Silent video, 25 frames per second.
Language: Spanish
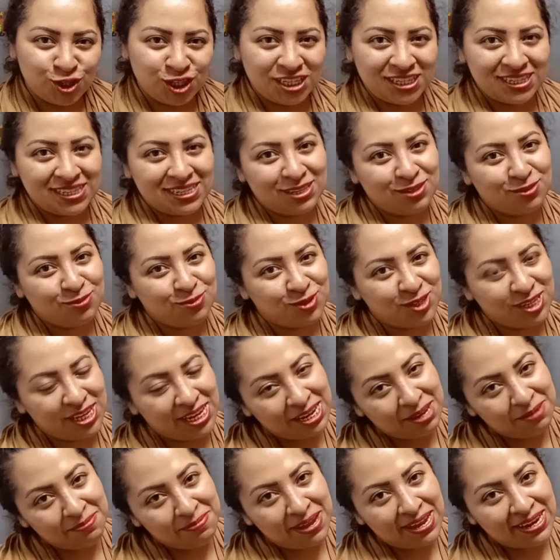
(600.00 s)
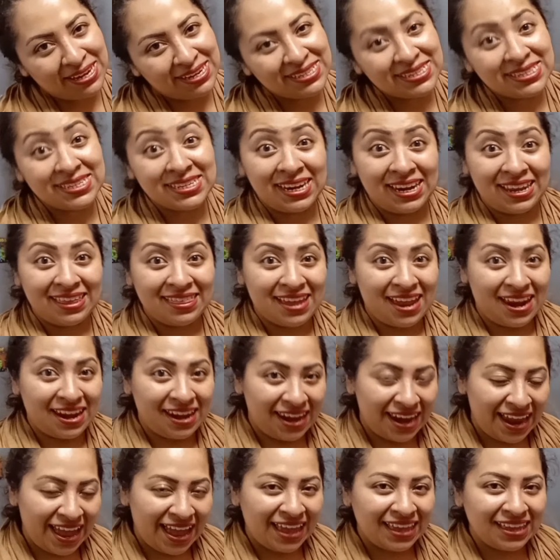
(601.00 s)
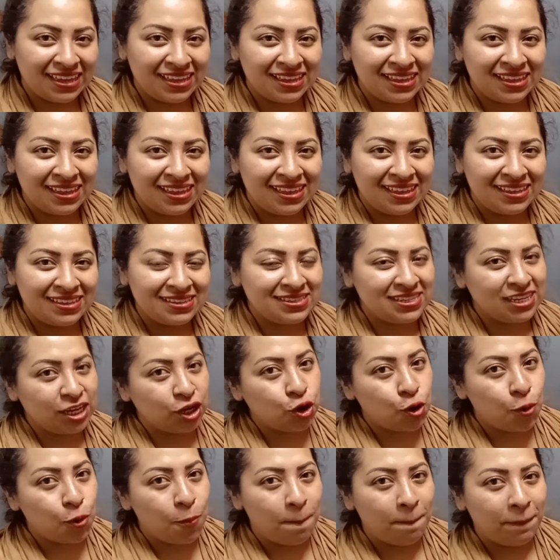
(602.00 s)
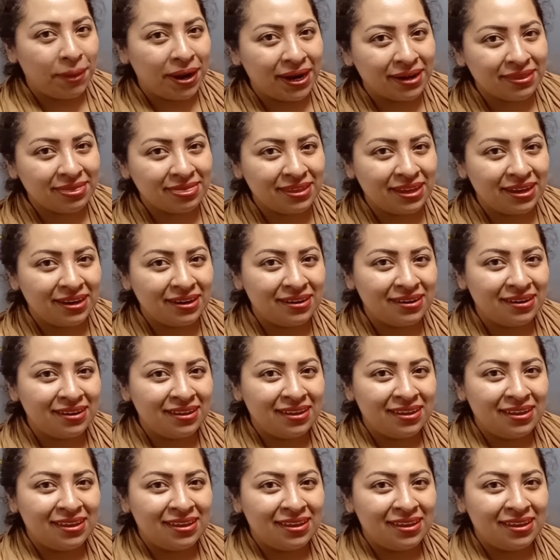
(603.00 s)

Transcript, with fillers: si se suscriben, si le dan like, si comparten.